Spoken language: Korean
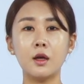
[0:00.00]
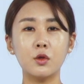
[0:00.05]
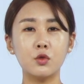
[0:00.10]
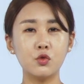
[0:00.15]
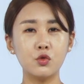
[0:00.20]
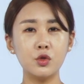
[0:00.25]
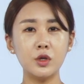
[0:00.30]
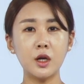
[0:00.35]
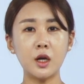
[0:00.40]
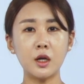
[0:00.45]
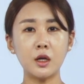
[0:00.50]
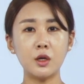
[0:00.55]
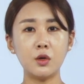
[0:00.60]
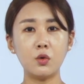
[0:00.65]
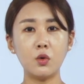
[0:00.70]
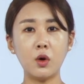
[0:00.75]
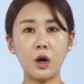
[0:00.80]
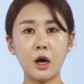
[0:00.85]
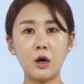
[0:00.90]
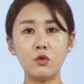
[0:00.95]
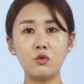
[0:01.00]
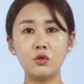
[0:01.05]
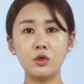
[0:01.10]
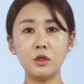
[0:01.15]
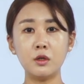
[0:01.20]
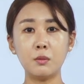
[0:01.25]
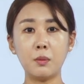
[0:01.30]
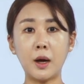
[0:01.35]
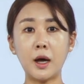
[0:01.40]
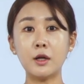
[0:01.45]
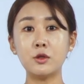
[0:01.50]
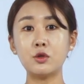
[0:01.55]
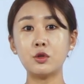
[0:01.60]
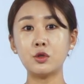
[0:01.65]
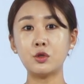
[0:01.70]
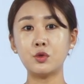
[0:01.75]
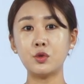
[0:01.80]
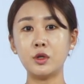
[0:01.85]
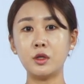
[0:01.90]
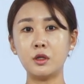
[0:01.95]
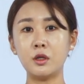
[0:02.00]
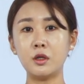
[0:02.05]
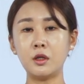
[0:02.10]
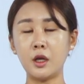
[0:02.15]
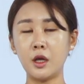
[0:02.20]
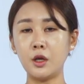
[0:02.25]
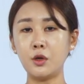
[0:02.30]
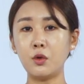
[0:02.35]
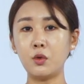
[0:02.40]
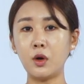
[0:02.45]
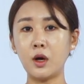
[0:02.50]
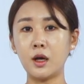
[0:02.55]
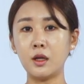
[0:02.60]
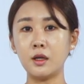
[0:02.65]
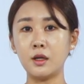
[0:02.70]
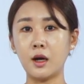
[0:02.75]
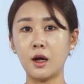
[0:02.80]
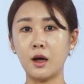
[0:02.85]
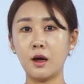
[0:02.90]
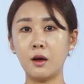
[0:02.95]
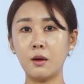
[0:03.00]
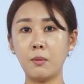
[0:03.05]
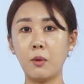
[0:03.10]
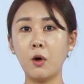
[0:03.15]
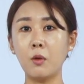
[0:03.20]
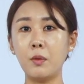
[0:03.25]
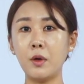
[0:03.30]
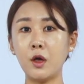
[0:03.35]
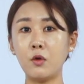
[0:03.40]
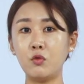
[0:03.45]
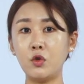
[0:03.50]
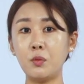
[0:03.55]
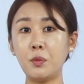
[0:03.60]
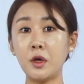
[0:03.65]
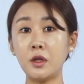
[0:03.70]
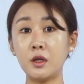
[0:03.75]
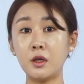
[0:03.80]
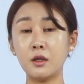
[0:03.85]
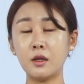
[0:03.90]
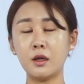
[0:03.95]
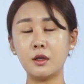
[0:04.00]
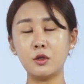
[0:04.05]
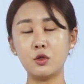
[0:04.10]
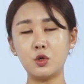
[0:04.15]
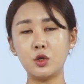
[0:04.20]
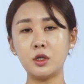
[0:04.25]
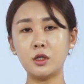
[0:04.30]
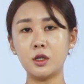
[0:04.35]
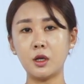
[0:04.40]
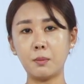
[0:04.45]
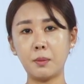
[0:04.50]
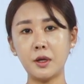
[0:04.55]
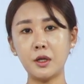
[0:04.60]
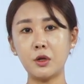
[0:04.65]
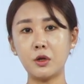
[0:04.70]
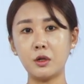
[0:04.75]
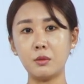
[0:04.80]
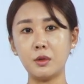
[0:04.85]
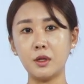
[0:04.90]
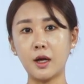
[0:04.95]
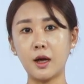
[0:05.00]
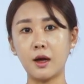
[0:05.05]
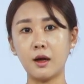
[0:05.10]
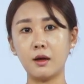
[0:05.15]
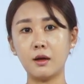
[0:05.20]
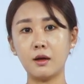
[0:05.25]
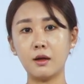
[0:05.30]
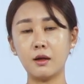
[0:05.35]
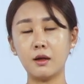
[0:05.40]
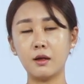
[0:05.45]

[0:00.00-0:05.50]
눈 가리고 아웅은 봐줄 수 있는 애교가 아니라 법에 위배된다는 취지의 판결입니다.